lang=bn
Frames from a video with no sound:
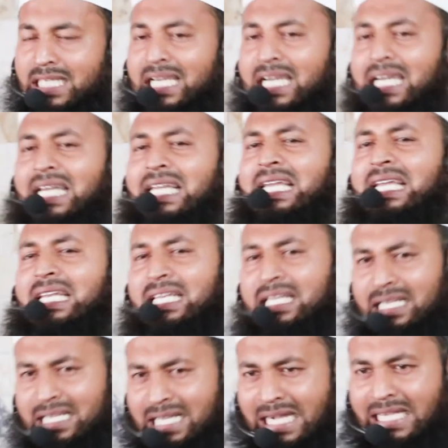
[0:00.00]
একইন
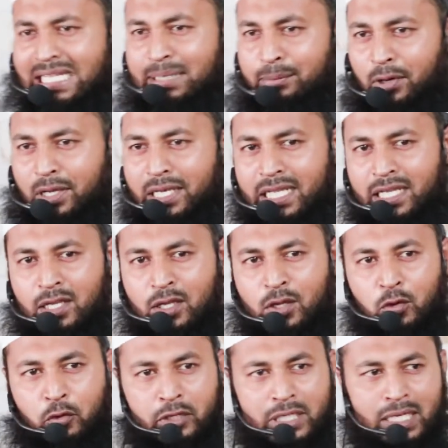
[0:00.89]
কাকে বলে
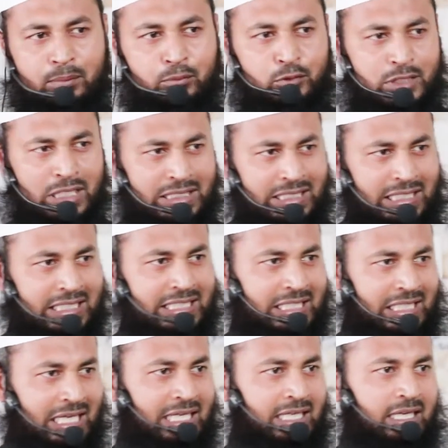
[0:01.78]
ওটা বুঝাতে
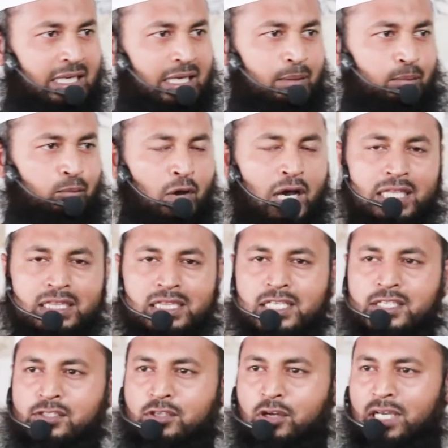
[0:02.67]
গিয়েই
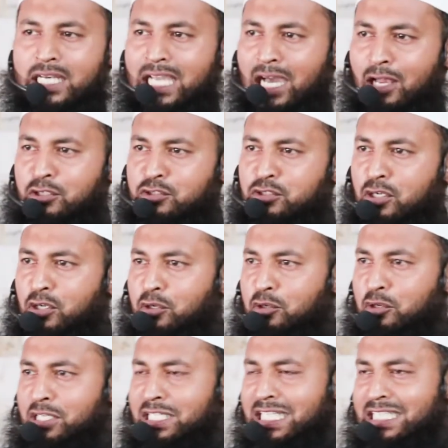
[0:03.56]
মহাদ্দিসগণ এই
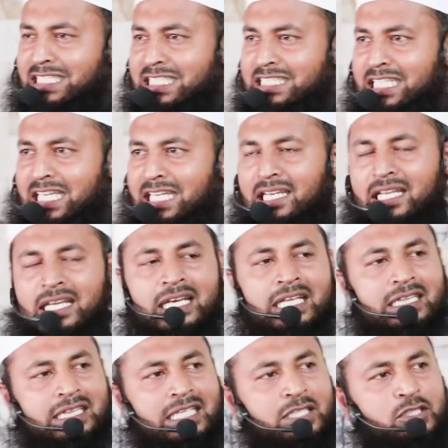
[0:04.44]
আলোচনাগুলো নিয়ে এসেছেন
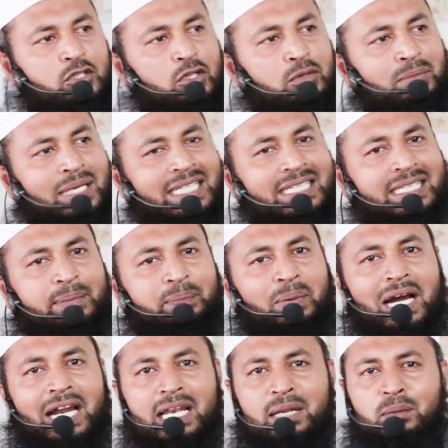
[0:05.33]
তিনজন ব্যক্তি
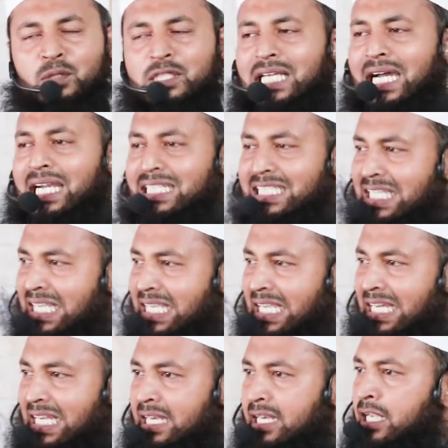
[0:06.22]
পাহাড়ের মধ্যে আটকে
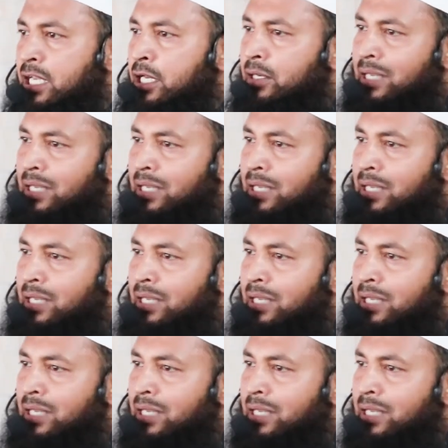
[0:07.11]
গেলেন